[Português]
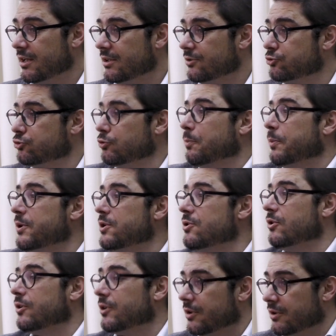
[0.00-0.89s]

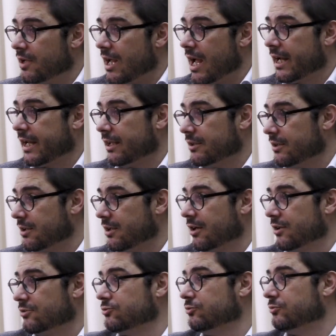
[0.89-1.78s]
superior àquela que
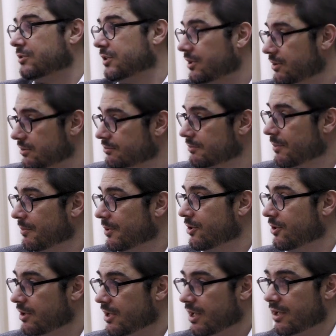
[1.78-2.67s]
resulta de uma
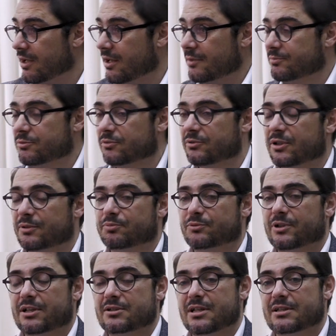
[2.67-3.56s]
maioria absoluta de
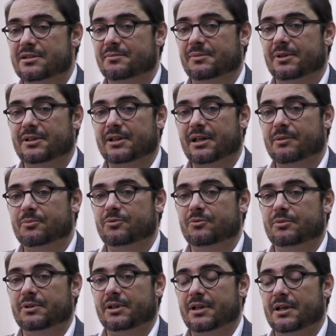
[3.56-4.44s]
deputados da Assembleia da
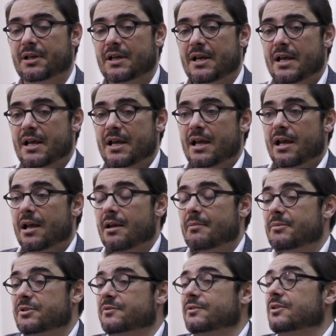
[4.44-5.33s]
República.
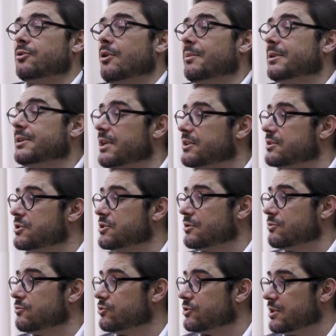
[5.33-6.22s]
Mas naturalmente nestas
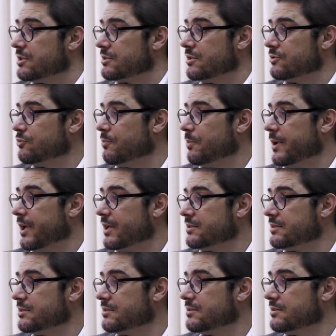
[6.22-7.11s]
circunstâncias o
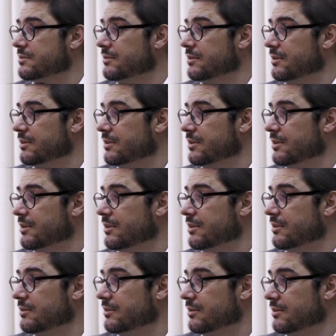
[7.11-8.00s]
PS
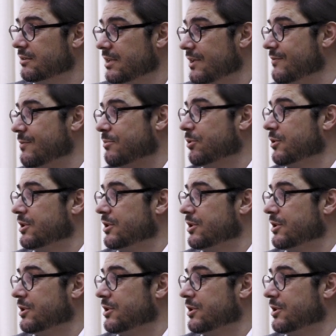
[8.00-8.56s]
leva por